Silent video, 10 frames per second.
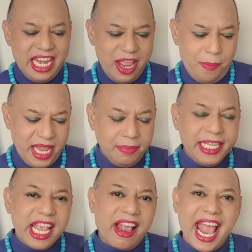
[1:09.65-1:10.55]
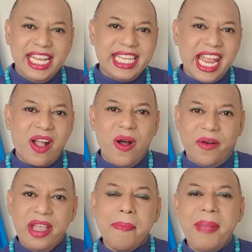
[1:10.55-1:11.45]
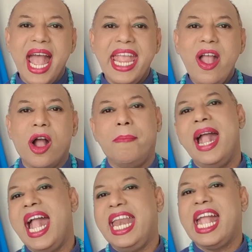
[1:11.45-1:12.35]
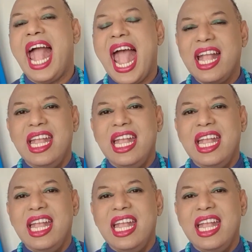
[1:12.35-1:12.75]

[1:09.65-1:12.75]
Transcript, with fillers: เดี๋ยวบียิปซีใครใจขอเลือกไพ่ออกมานะคะ